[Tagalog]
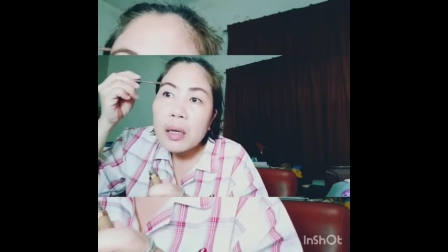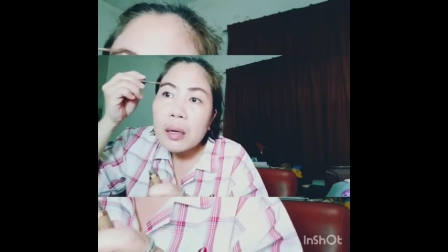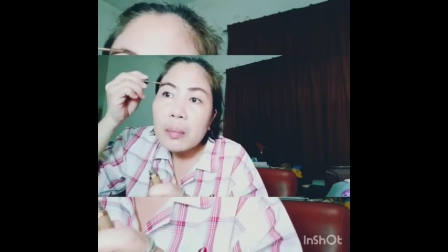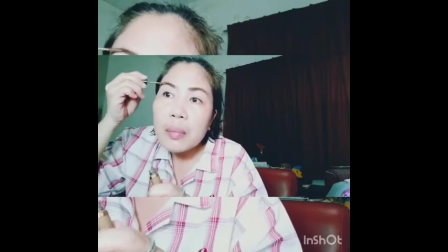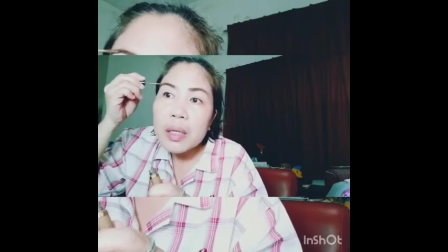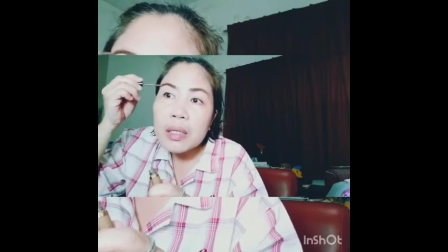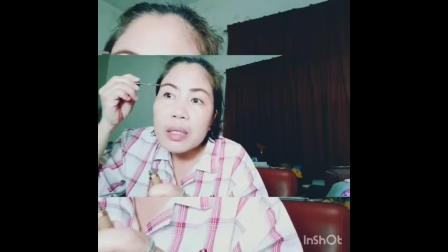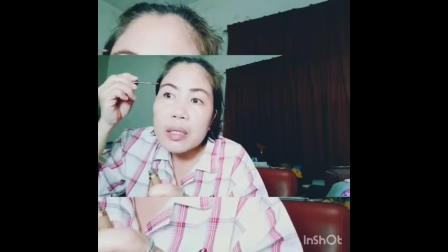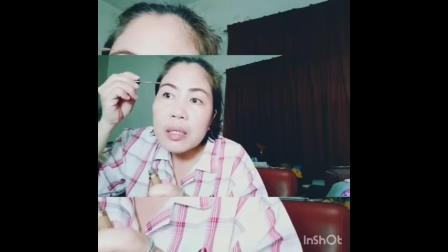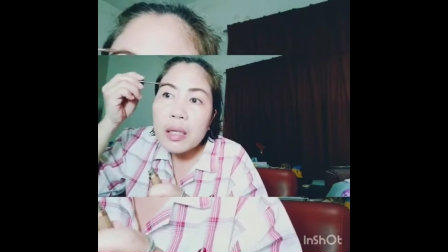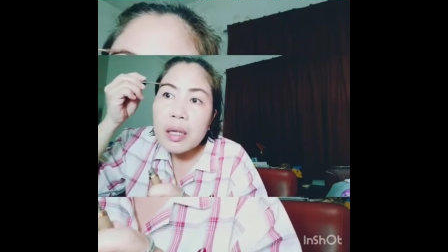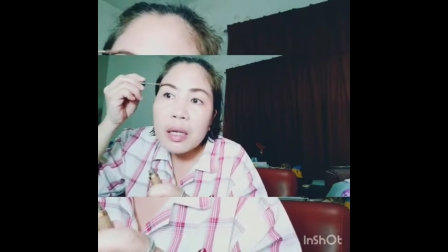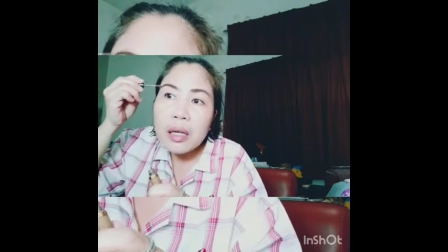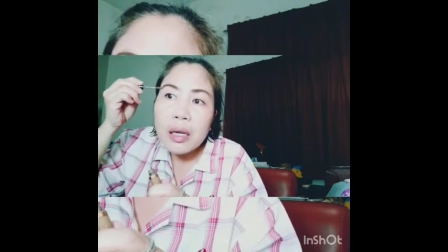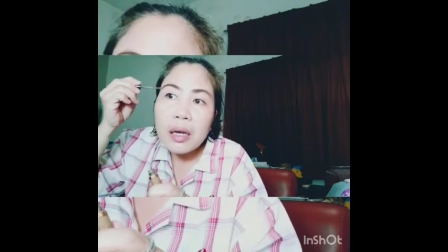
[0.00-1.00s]
But
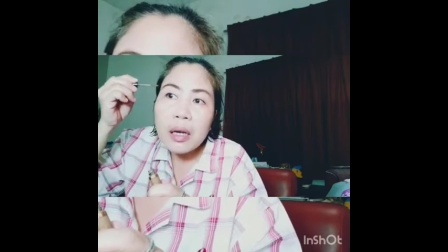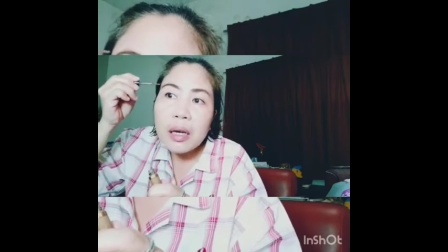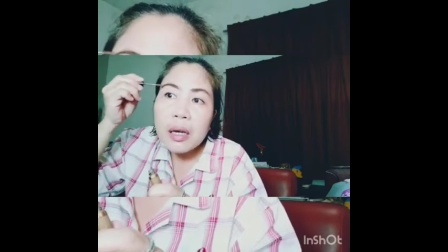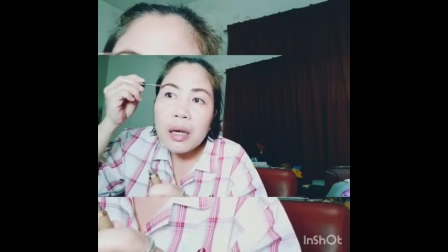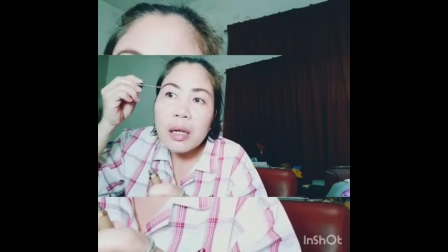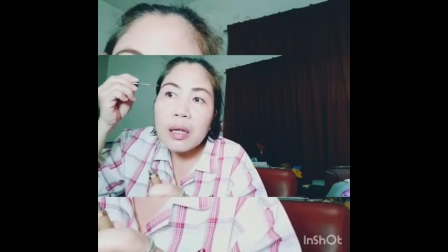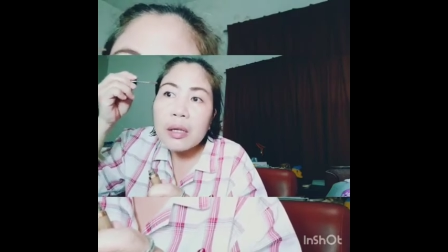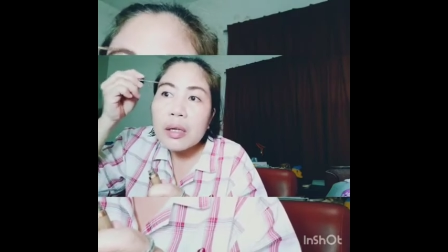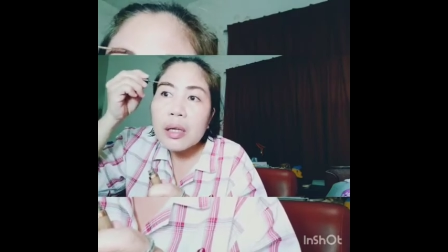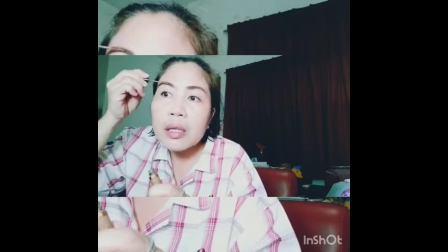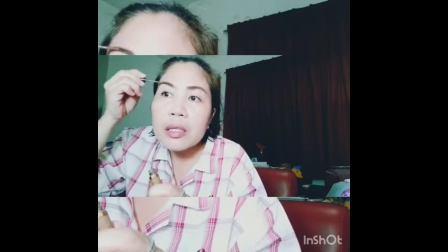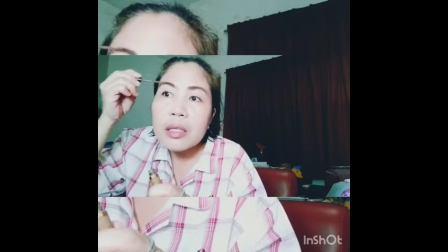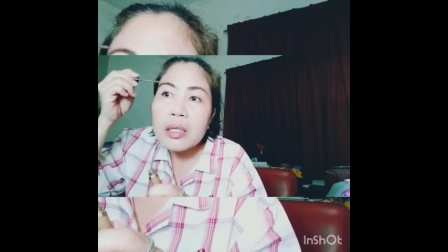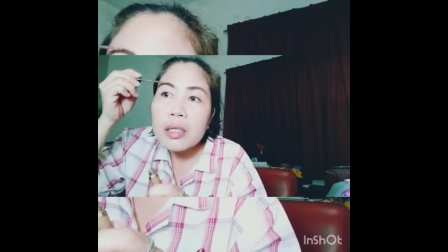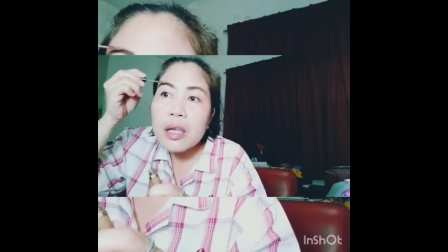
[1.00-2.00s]
still, you can
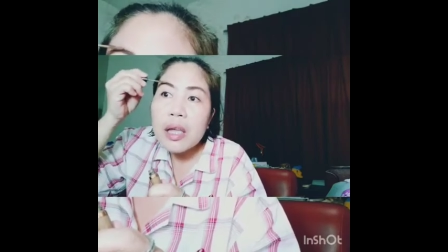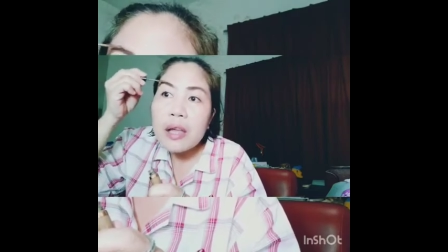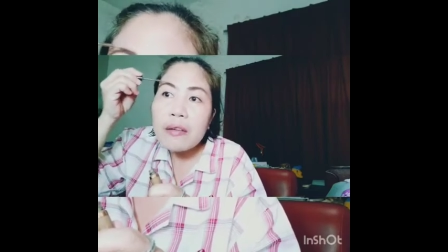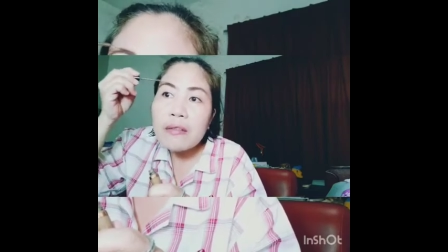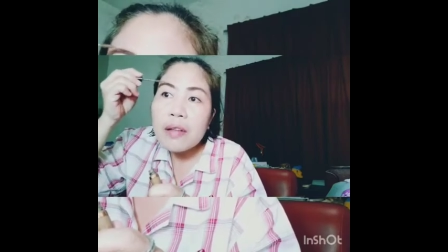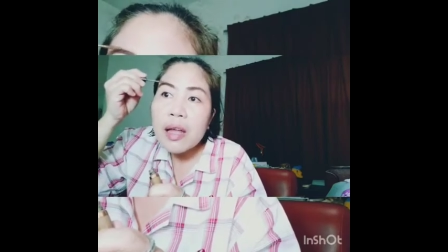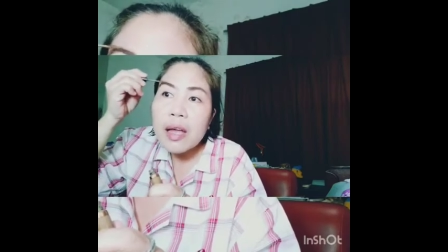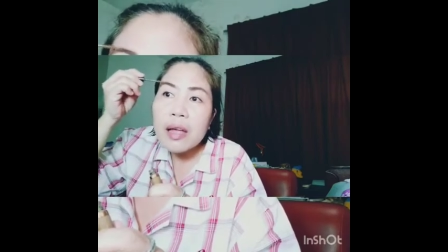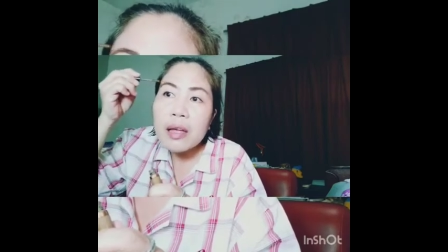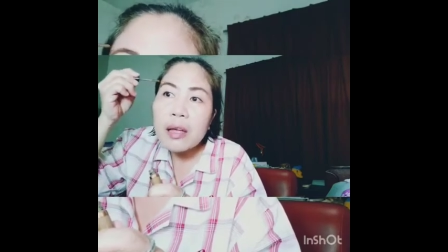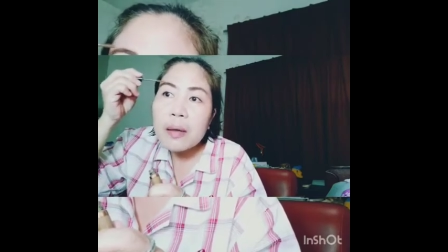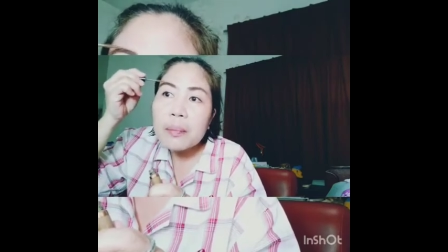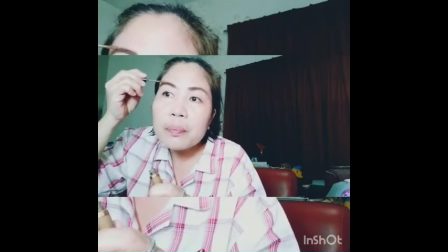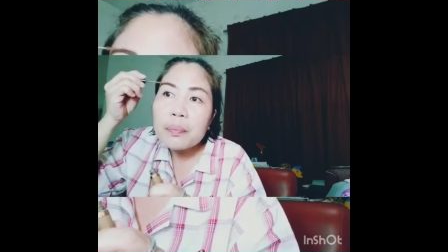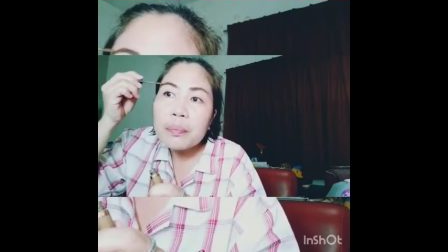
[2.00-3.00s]
save like
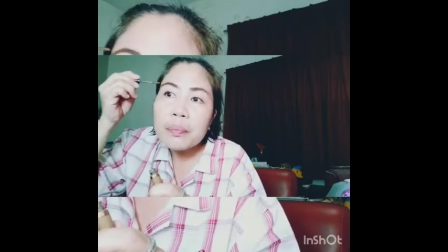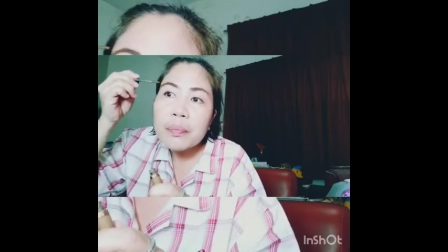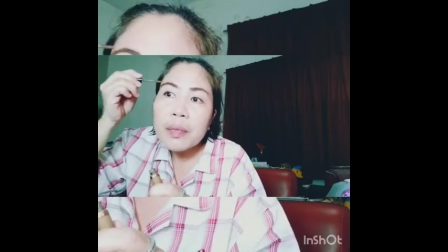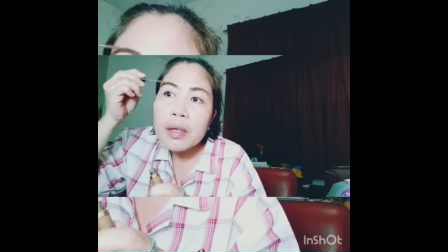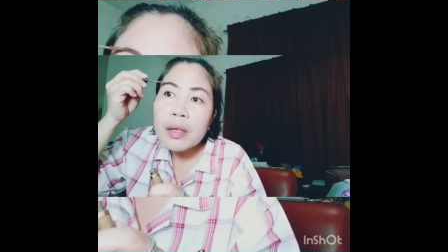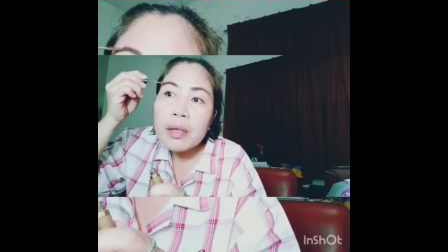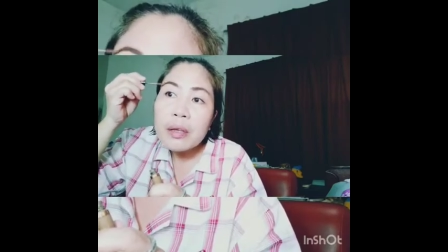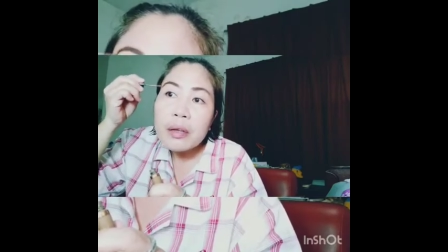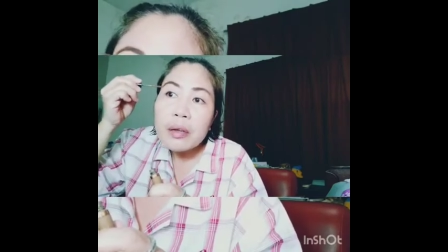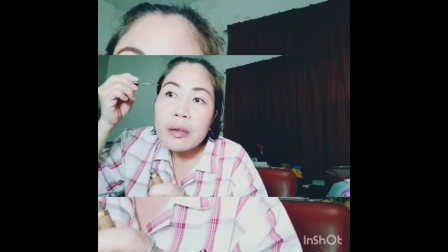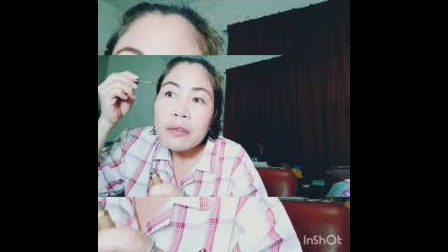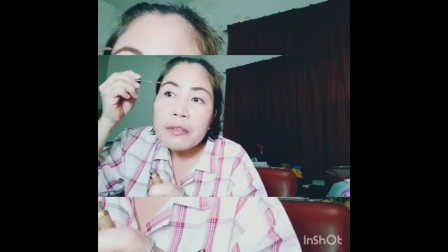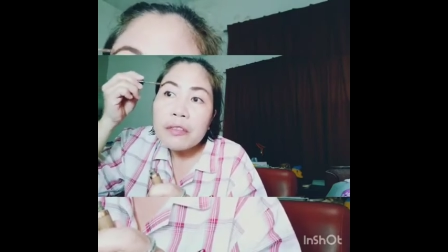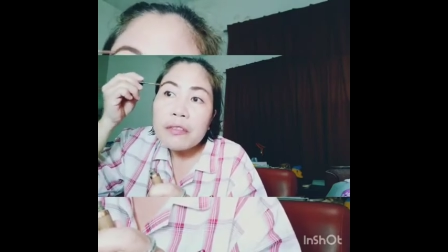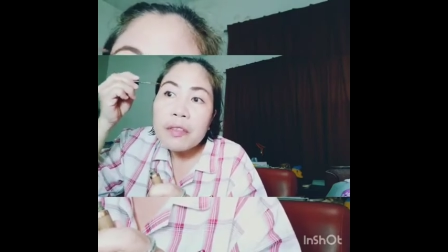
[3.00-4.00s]

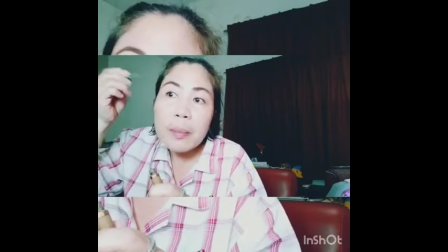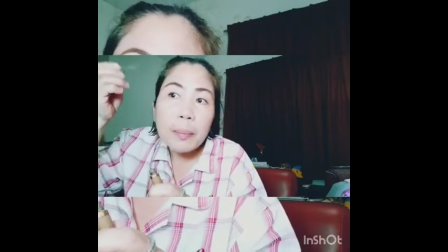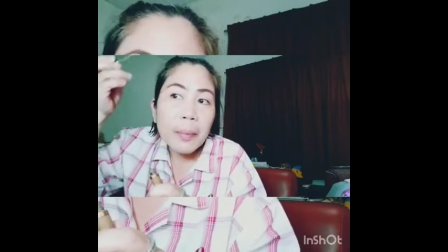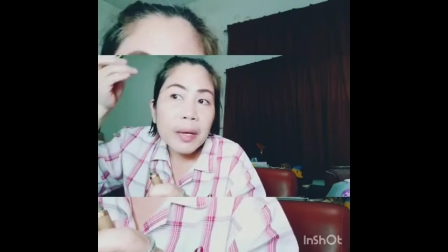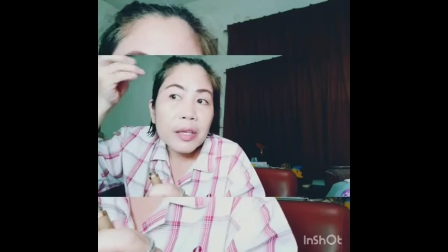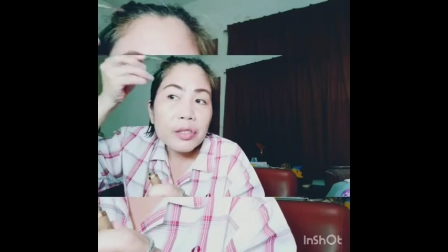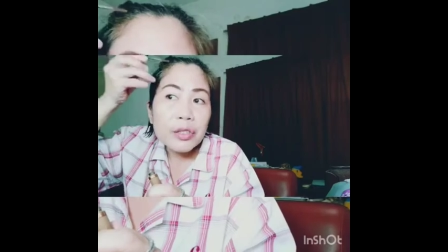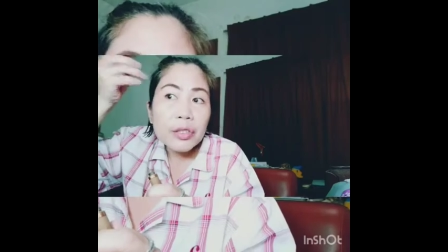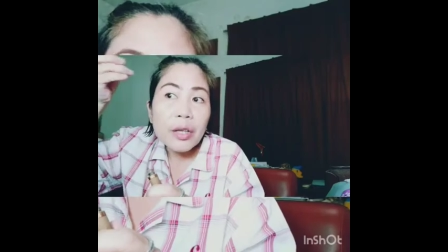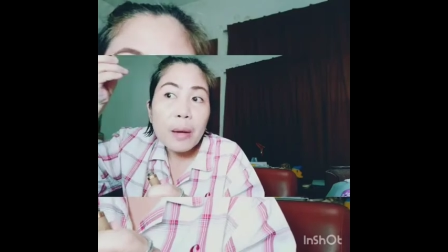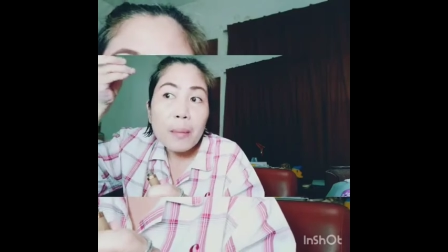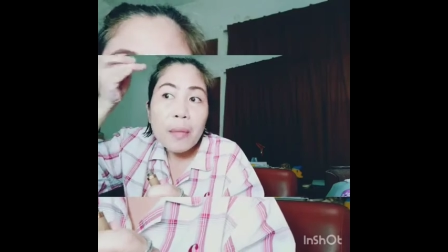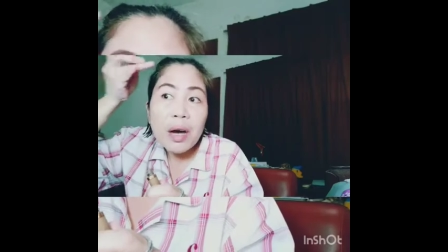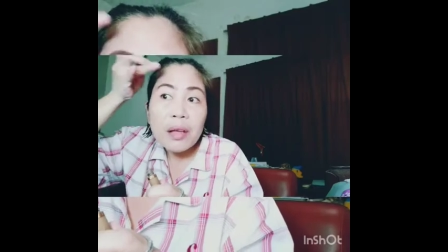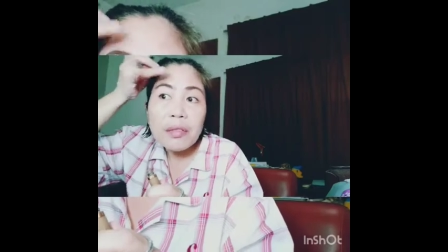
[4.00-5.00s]
50 pesos a
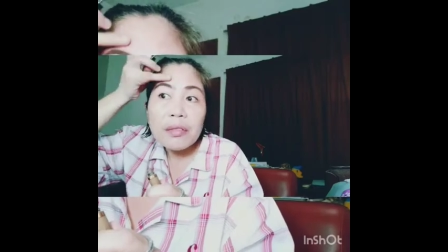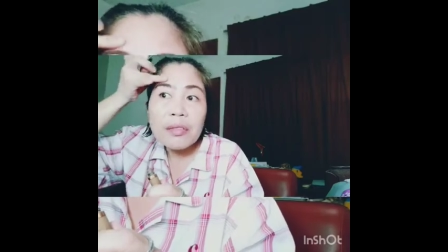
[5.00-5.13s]
month.